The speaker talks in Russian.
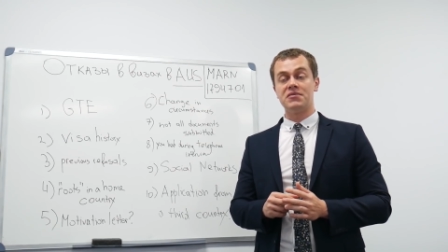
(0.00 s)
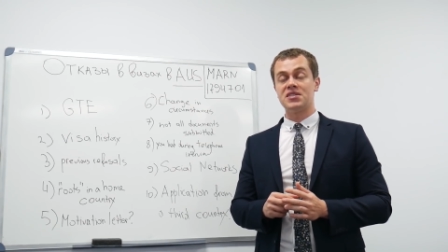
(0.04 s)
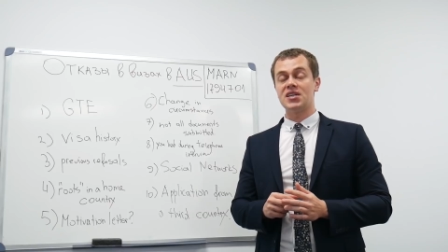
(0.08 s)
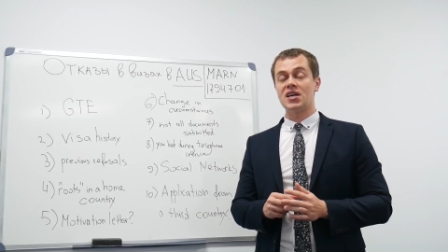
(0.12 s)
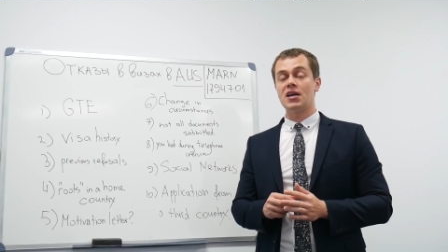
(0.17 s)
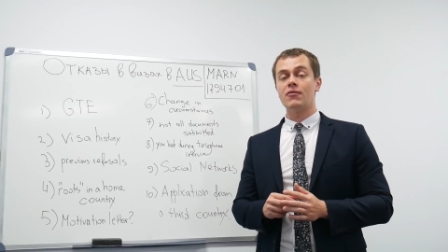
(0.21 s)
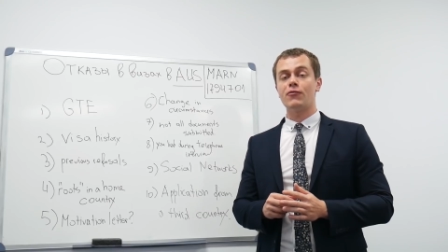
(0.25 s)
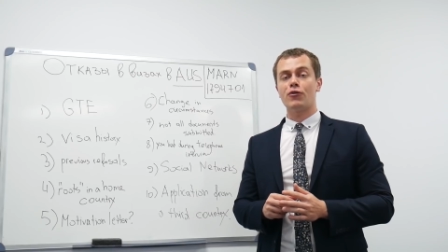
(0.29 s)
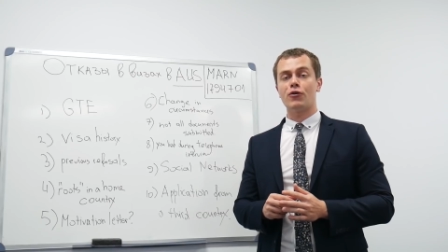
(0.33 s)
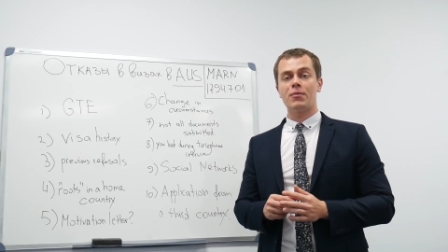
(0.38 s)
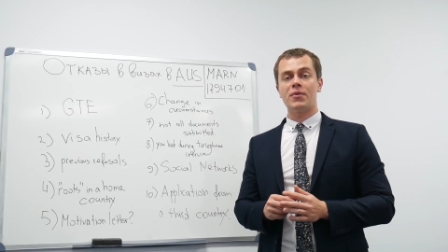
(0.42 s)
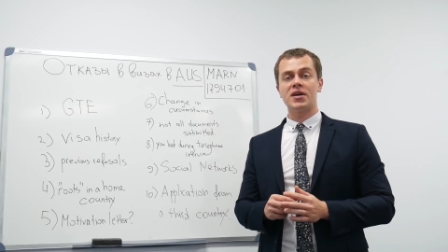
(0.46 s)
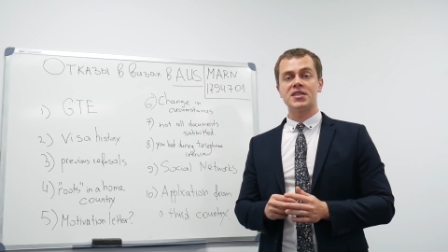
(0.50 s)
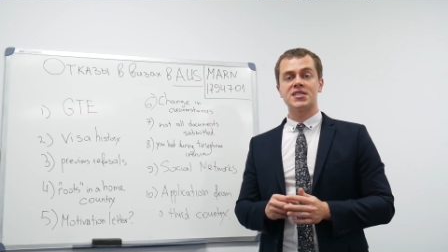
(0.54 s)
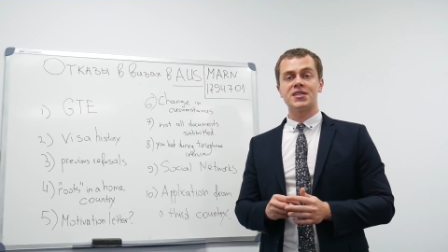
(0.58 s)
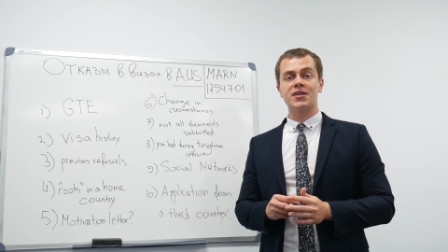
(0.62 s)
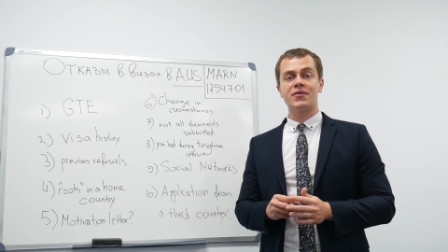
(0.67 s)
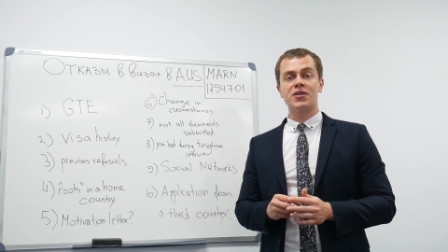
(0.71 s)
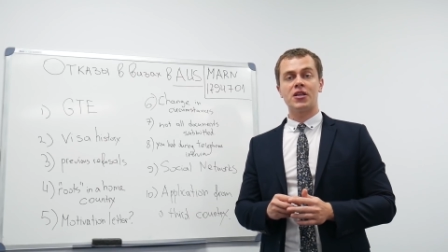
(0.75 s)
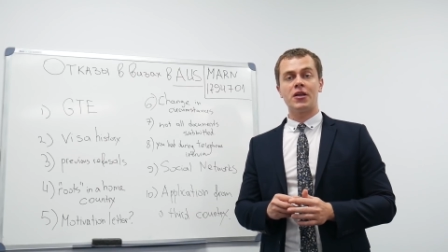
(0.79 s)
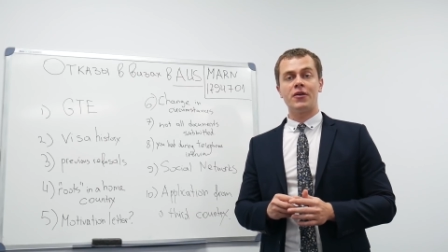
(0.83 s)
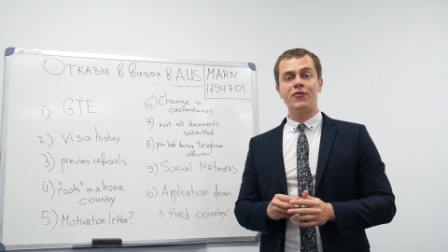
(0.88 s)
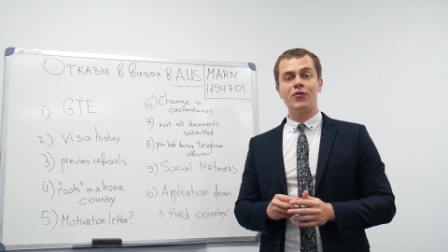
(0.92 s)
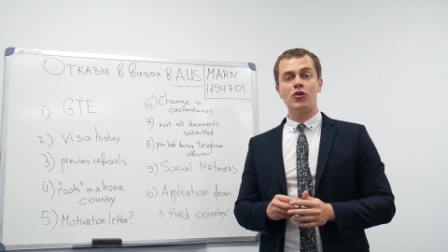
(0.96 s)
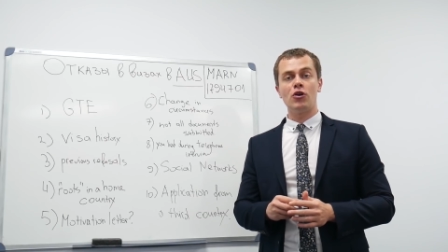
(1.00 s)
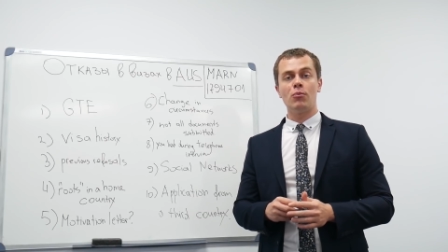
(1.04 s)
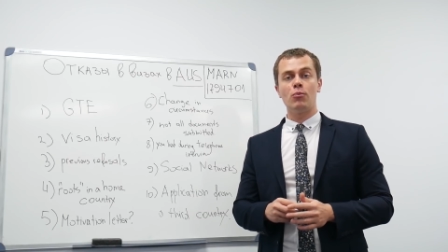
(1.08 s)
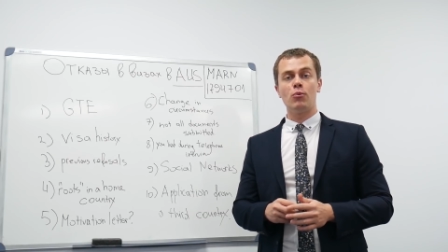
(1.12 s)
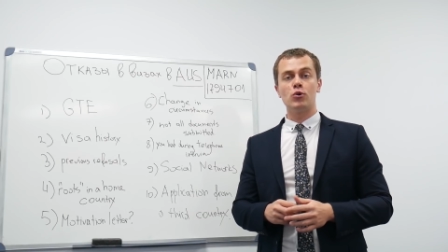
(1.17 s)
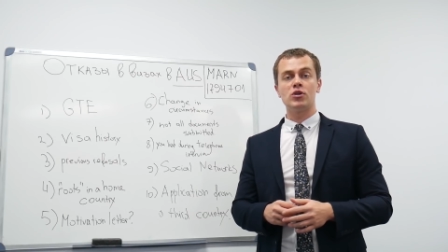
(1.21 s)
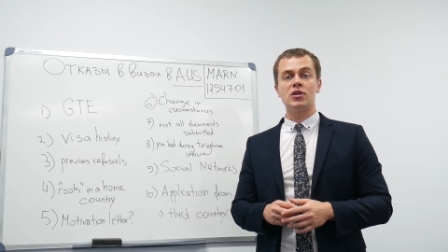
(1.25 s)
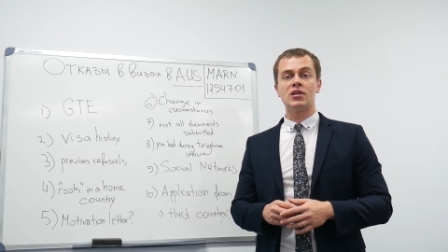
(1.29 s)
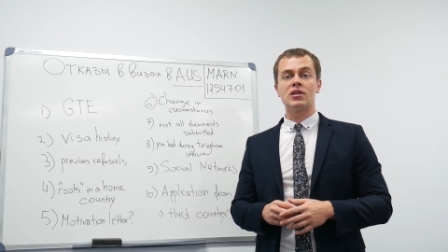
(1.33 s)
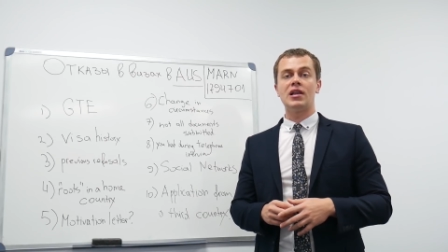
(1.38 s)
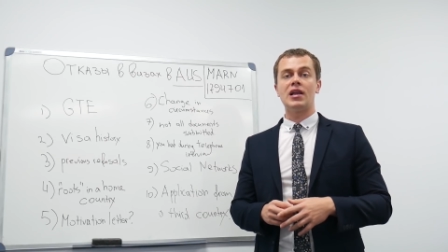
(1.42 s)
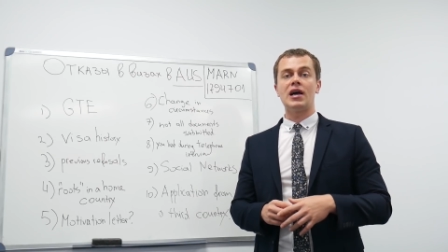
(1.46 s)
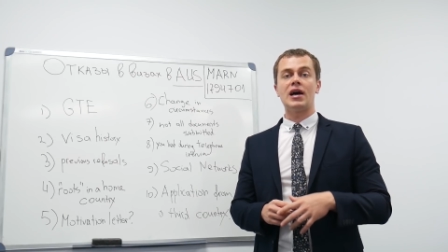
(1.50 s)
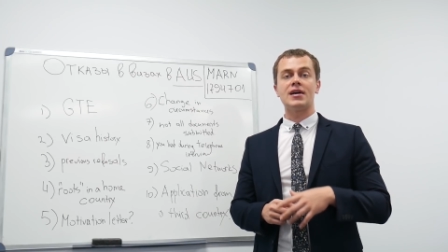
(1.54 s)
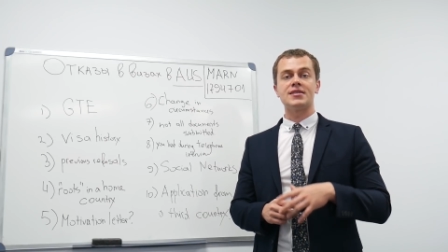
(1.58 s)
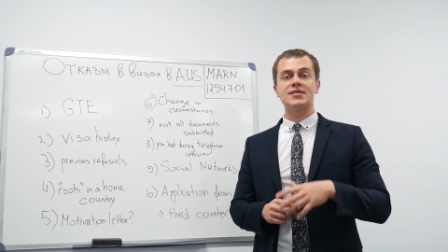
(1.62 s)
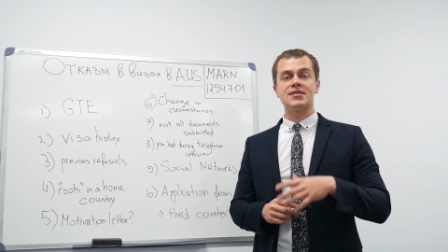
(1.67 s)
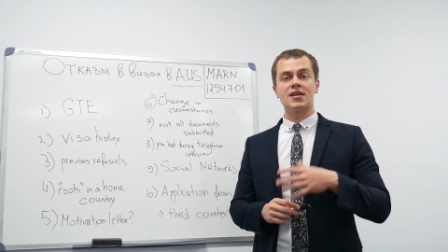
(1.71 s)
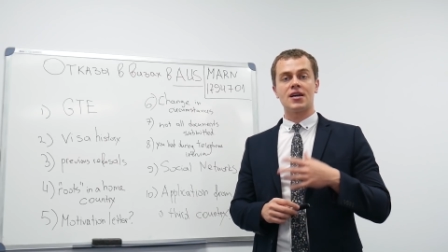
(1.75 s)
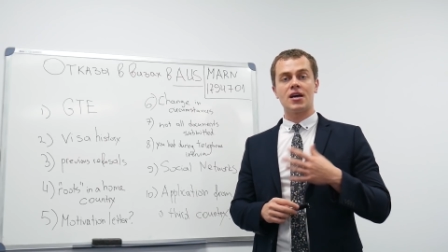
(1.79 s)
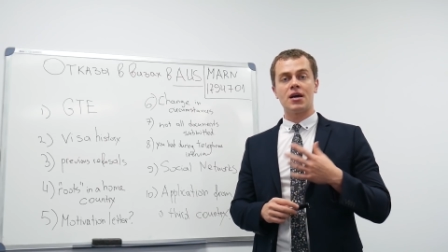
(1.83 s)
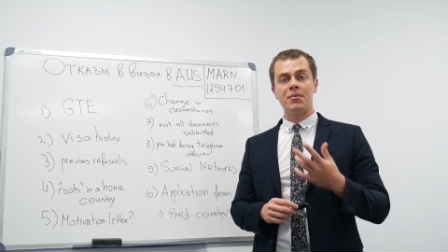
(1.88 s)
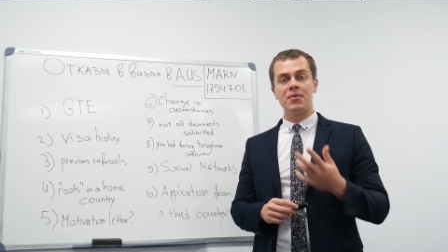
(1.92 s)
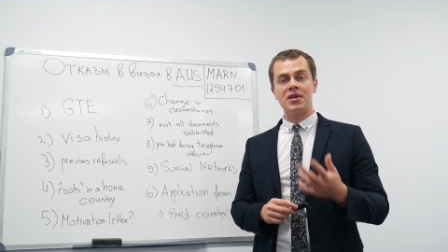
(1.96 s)
Вся информация в этом видео будет для
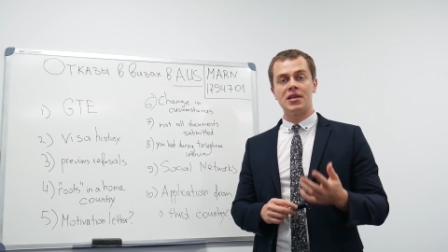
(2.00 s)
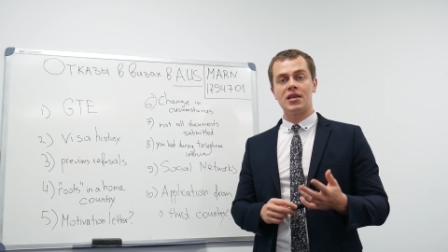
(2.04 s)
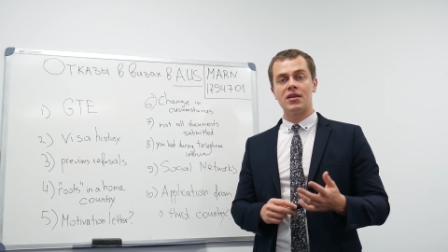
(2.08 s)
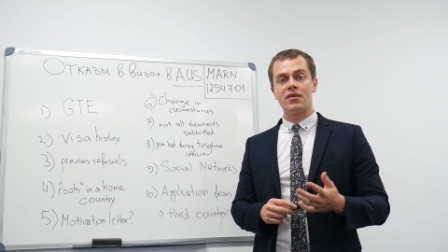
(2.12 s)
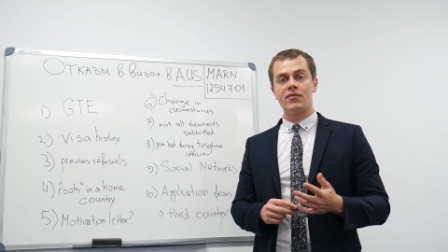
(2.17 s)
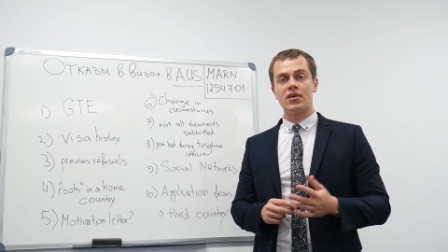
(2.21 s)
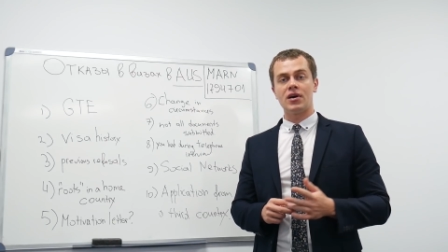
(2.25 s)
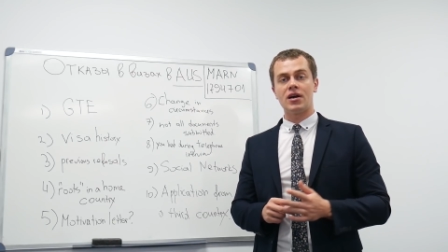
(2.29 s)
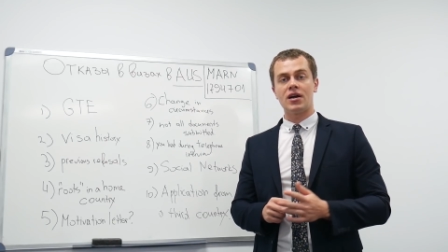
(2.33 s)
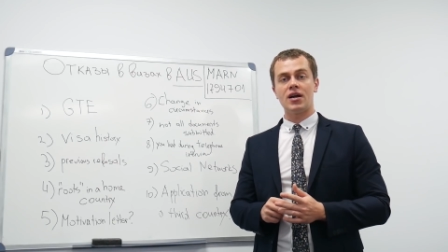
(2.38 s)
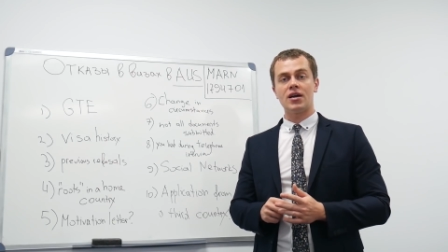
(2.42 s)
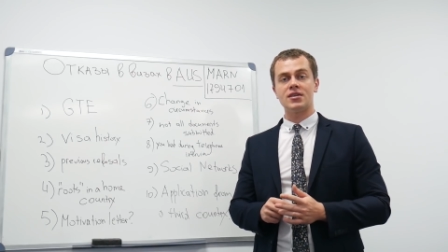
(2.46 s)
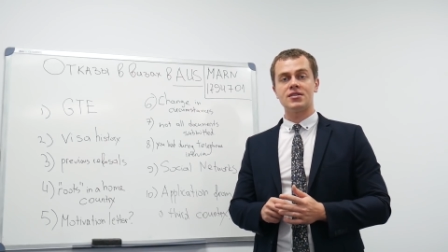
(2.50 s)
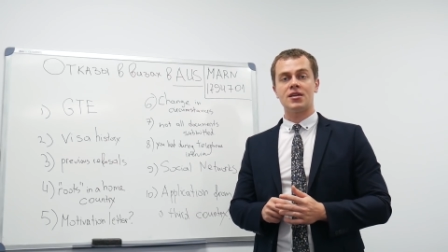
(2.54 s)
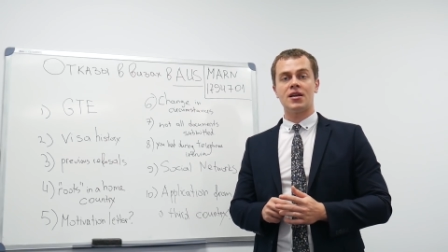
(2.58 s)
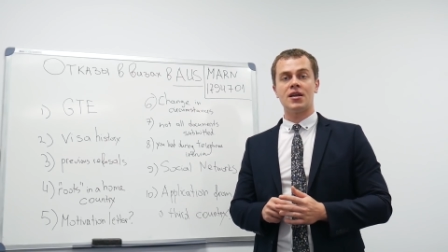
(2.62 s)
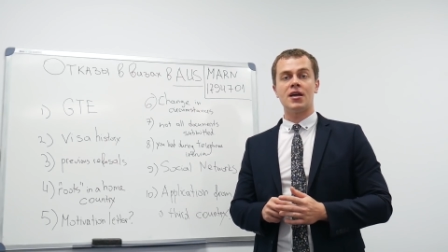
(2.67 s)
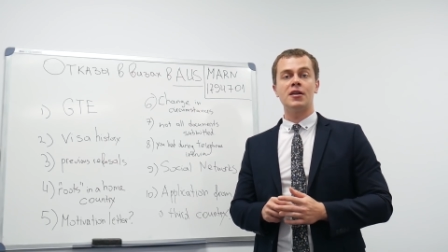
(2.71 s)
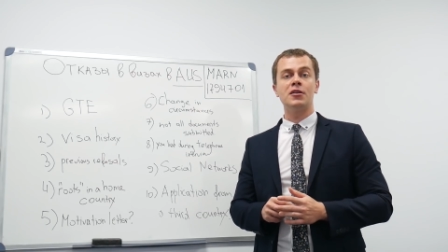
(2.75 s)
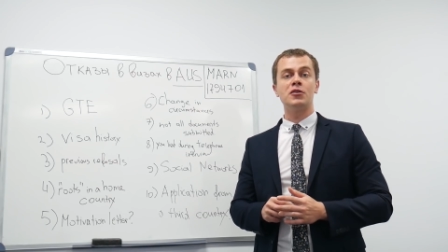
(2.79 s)
ознакомительного характера.